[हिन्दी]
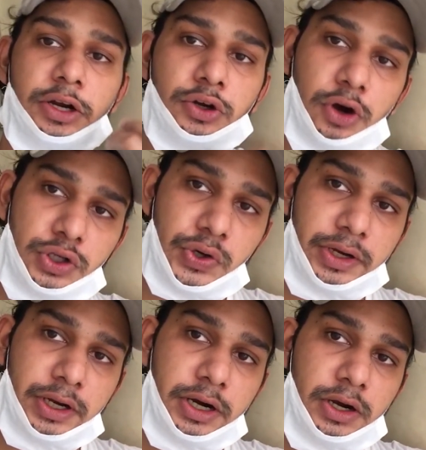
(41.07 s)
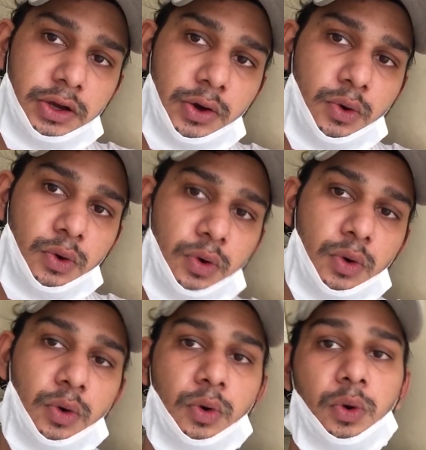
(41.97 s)
टिकटॉक ज्वाइन कर लियो
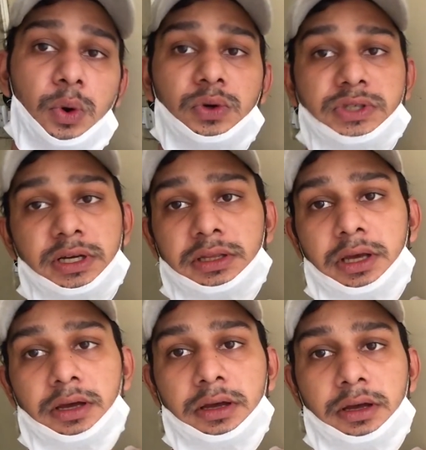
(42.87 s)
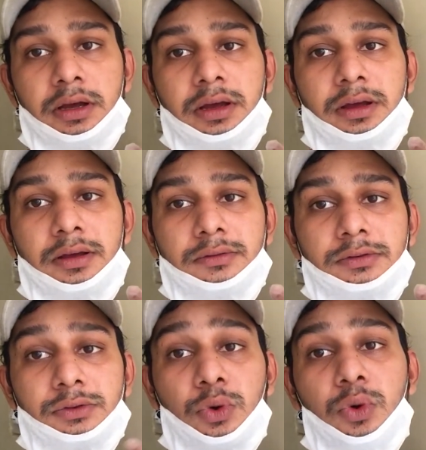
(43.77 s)
हो सकता
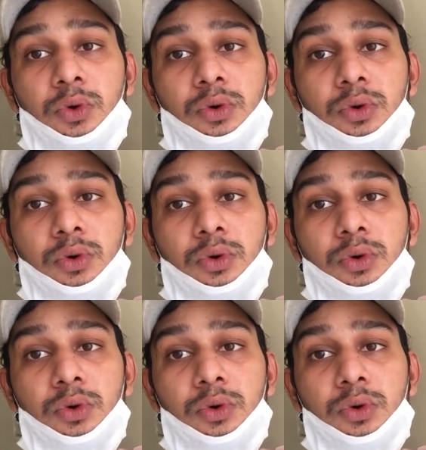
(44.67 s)
है तो